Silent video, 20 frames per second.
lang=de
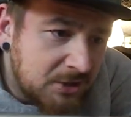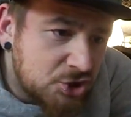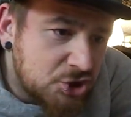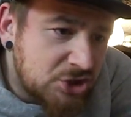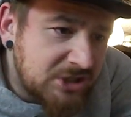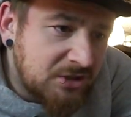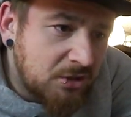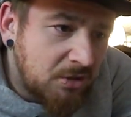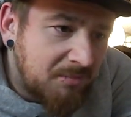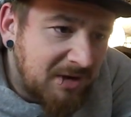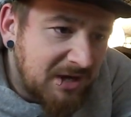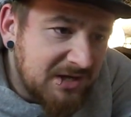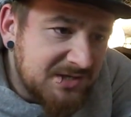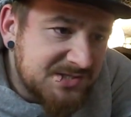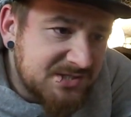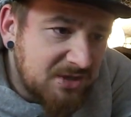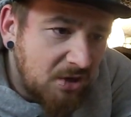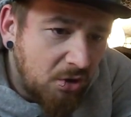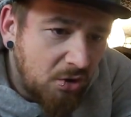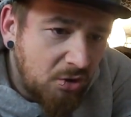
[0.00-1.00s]
ein
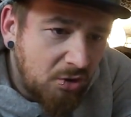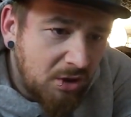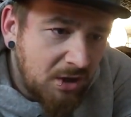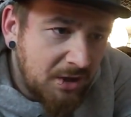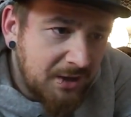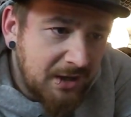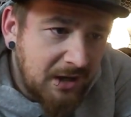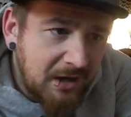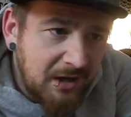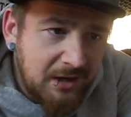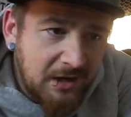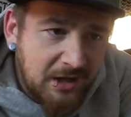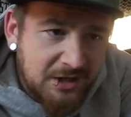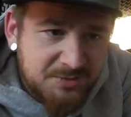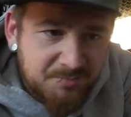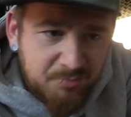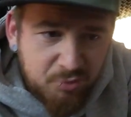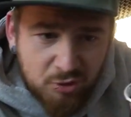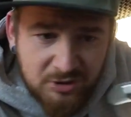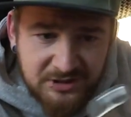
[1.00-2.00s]
stinknormales Tauchrohr. ja,
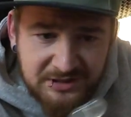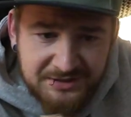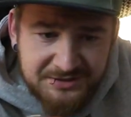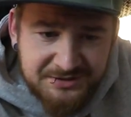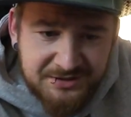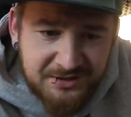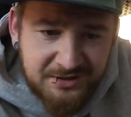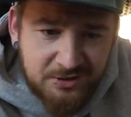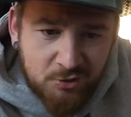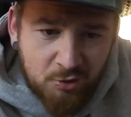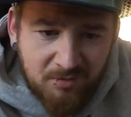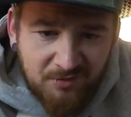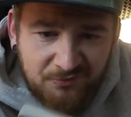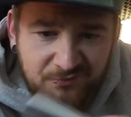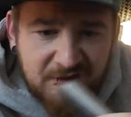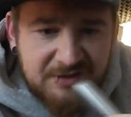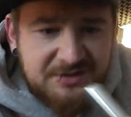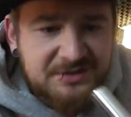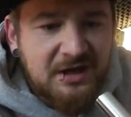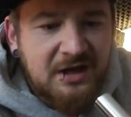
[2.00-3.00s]
leicht poliert hier die
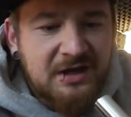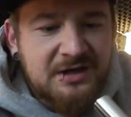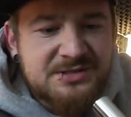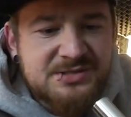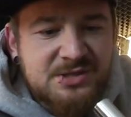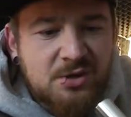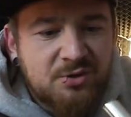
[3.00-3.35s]
Oberfläche, alles.